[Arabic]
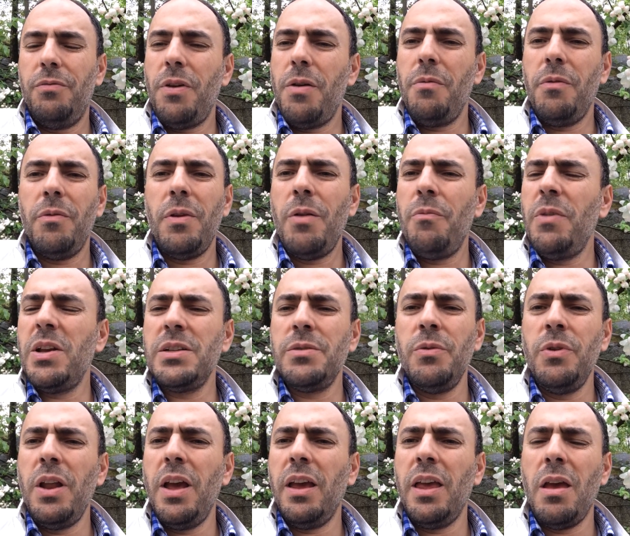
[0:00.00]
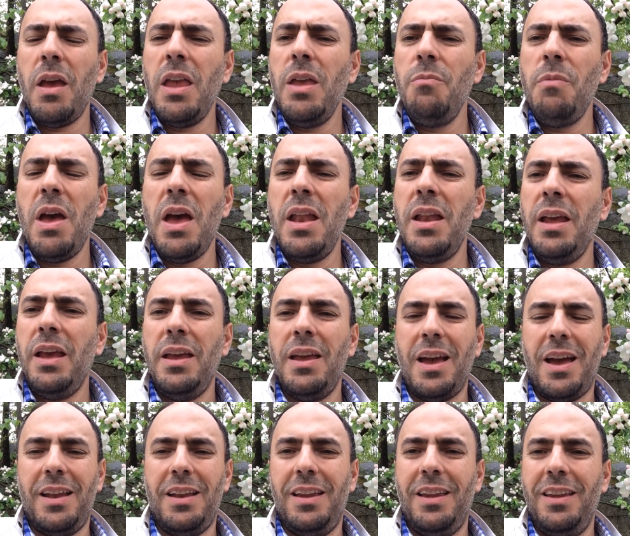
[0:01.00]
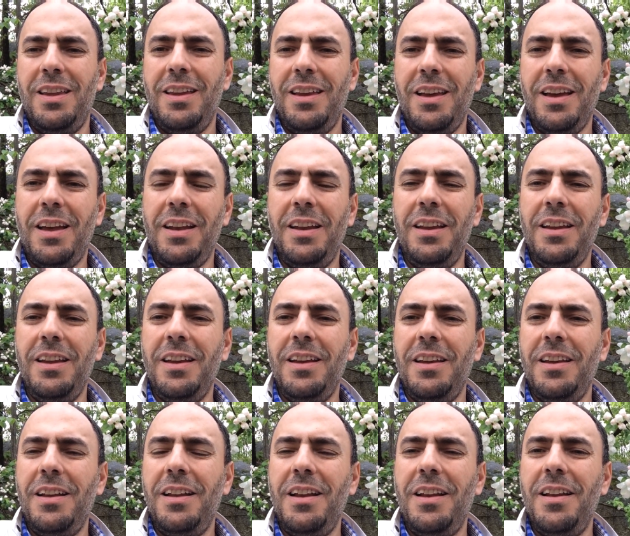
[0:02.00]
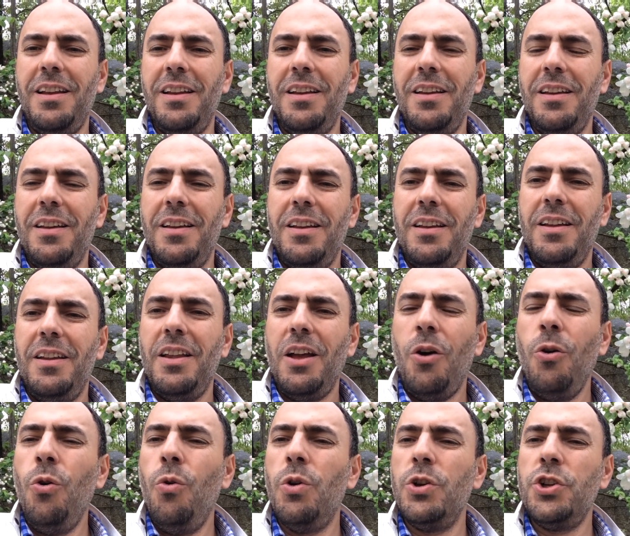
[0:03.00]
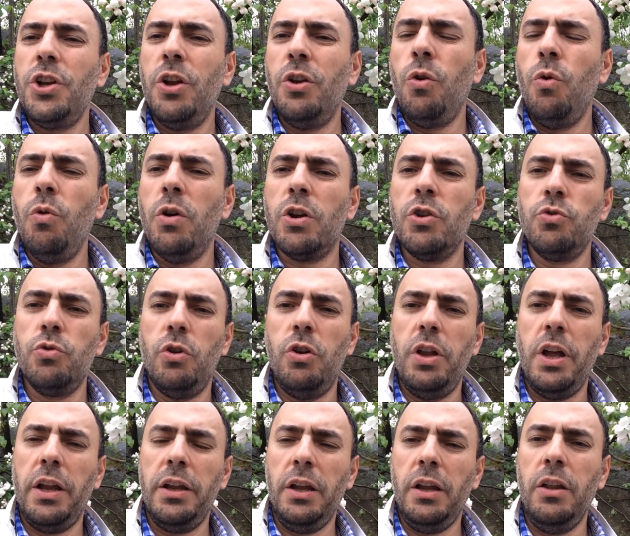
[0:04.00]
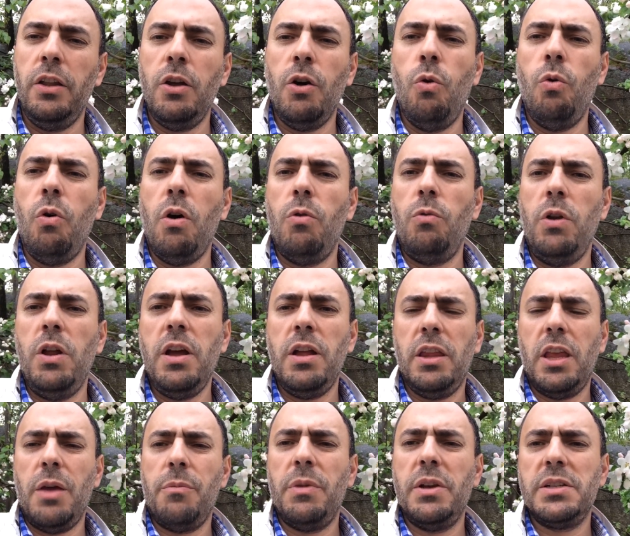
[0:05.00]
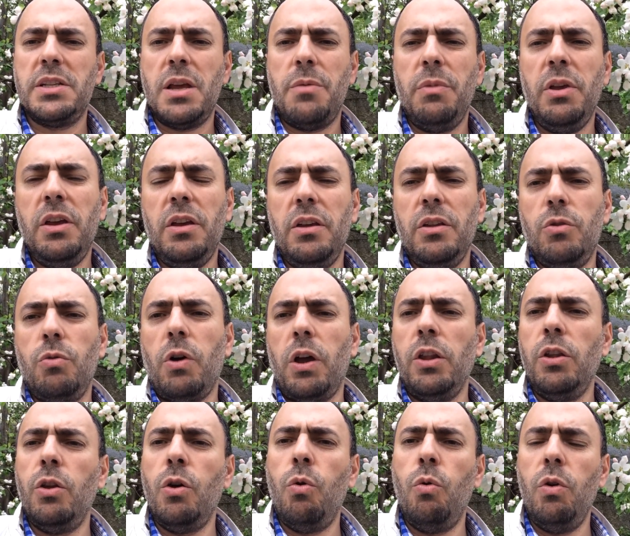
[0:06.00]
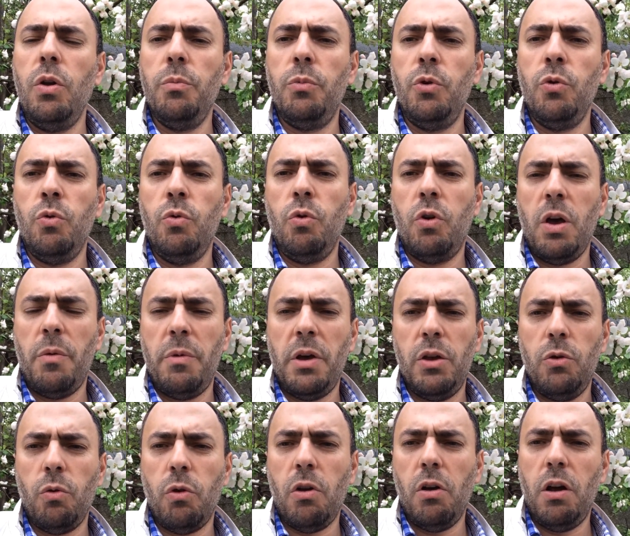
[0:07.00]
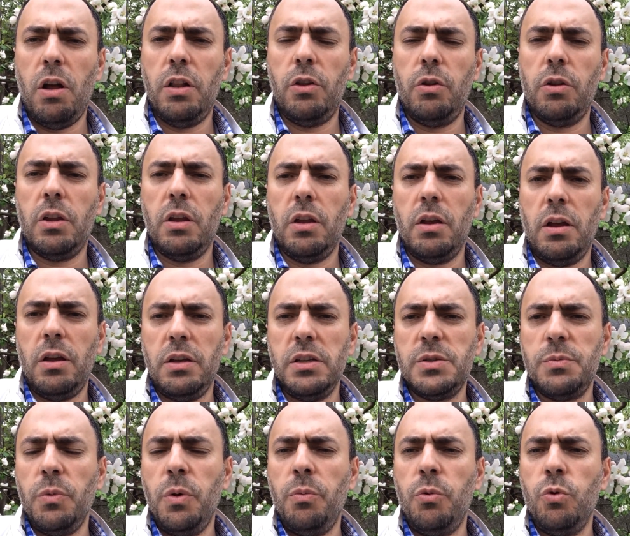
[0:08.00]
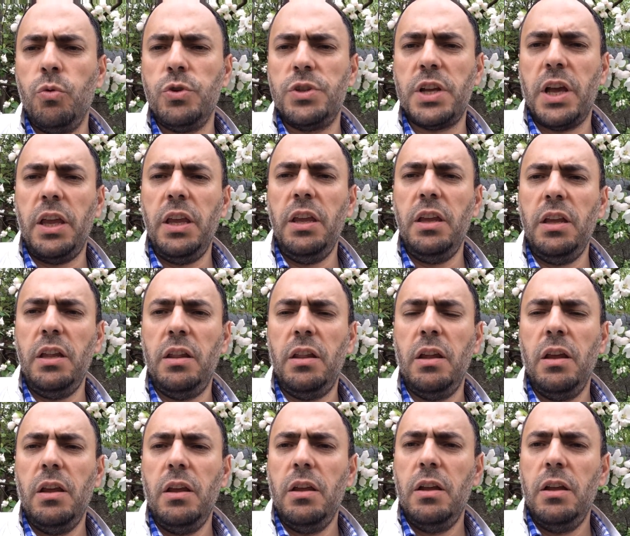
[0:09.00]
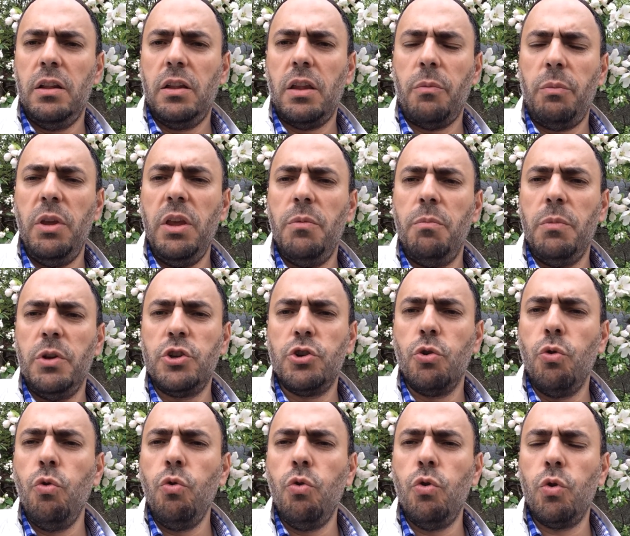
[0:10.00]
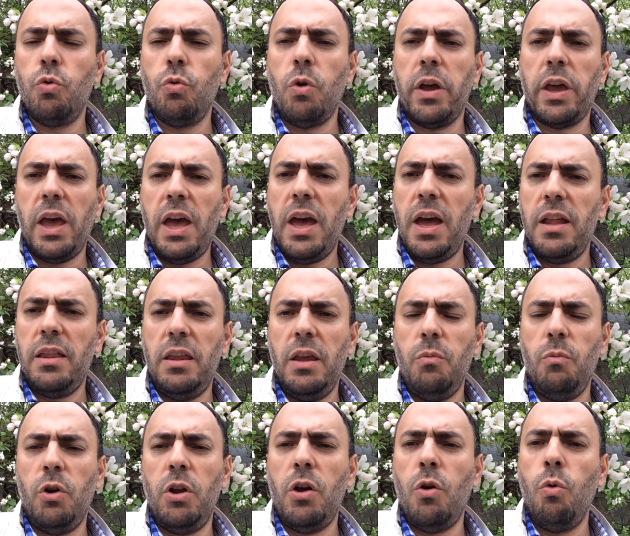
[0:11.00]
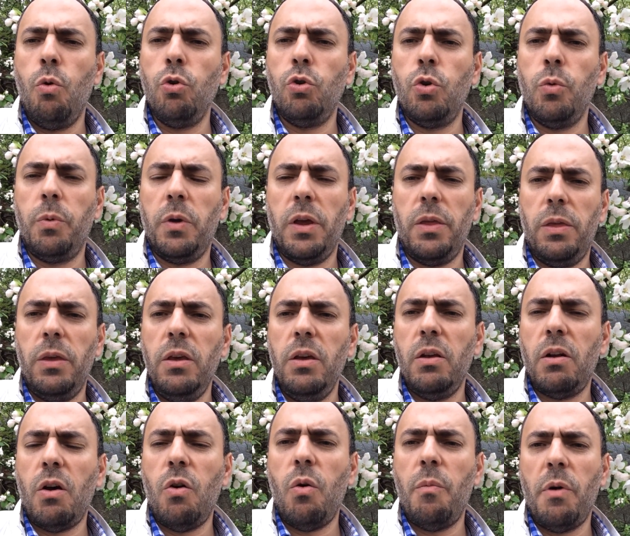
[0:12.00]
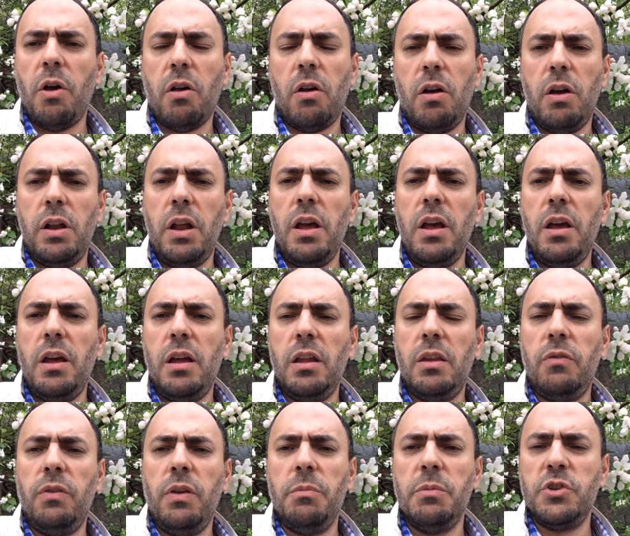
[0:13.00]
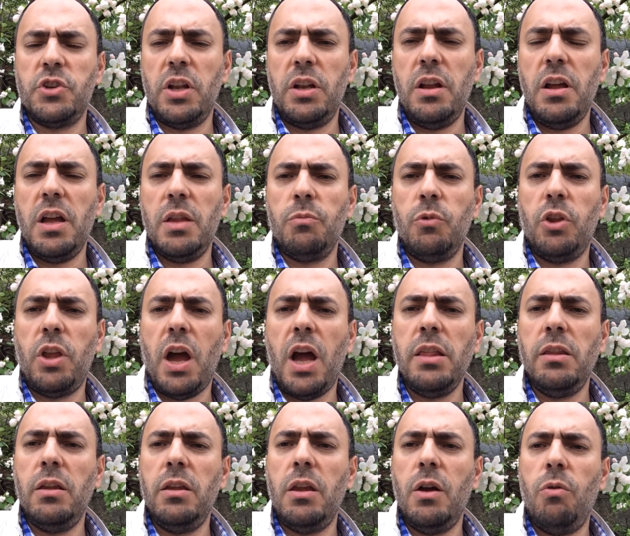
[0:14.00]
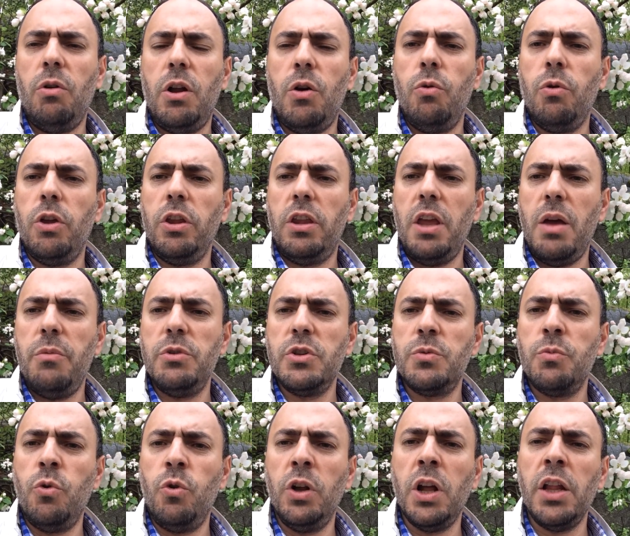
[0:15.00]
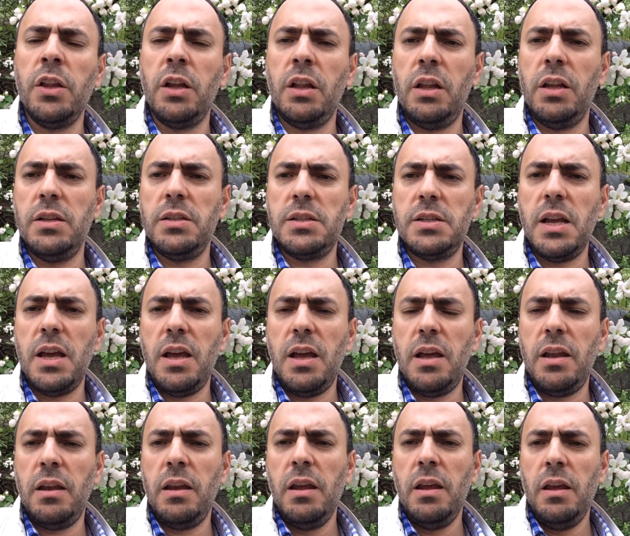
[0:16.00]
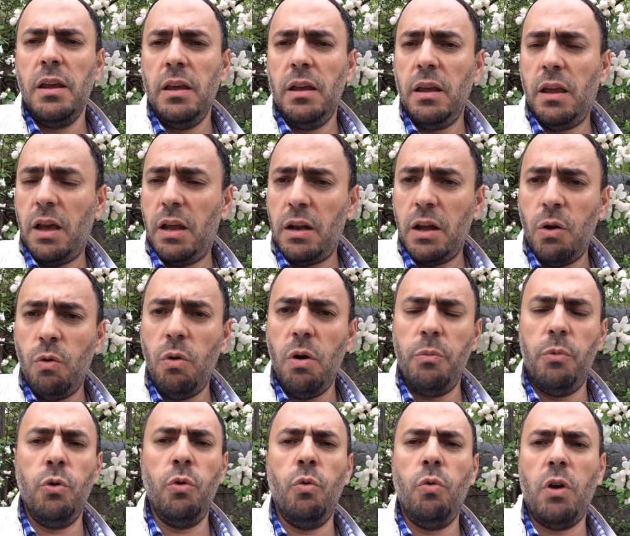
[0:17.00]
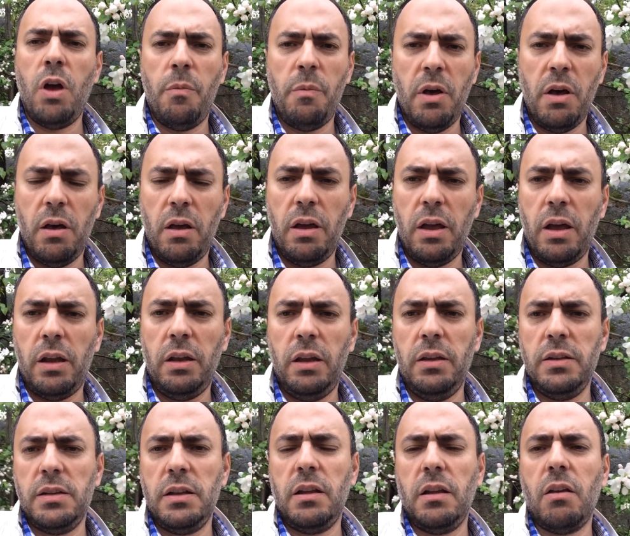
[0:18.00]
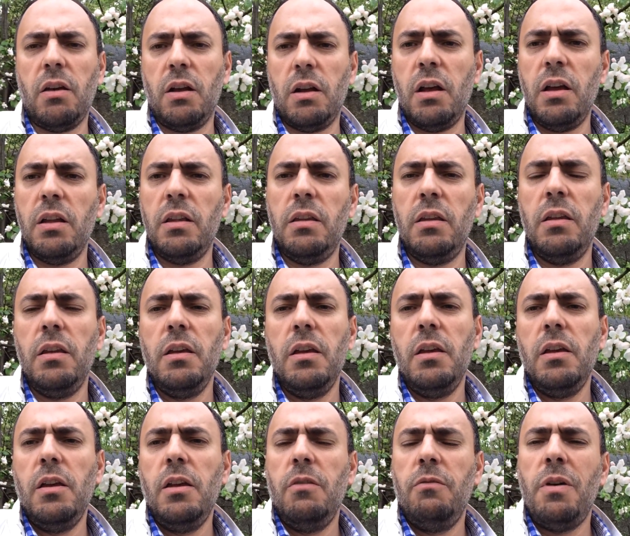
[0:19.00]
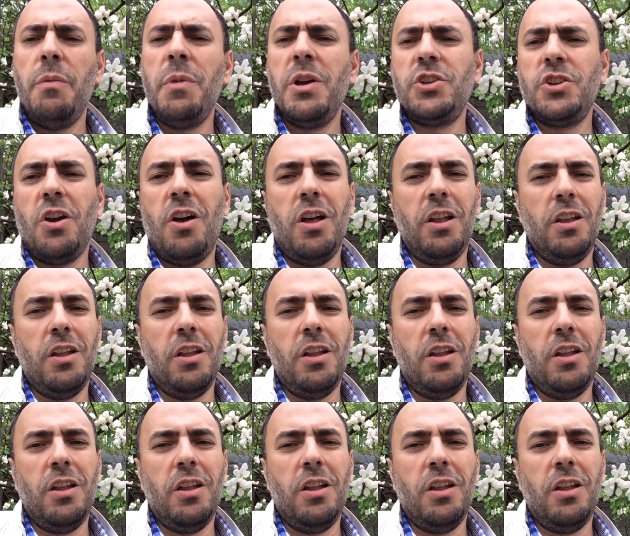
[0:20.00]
فما هناك أي مانع يعني يعني دعوه وشأنه هو رجل يعني عنده أولاد كما سمعت وعنده ابنه كما يقال آه، اسم ابنه سعيد طبيب مشهور وكاتب وله كتب كثيرة ومقالات في مجلات متعددة وله كتاب اسمه ناضة الإنسان إن كان هو ابنه كما يعني قرأت فما شاء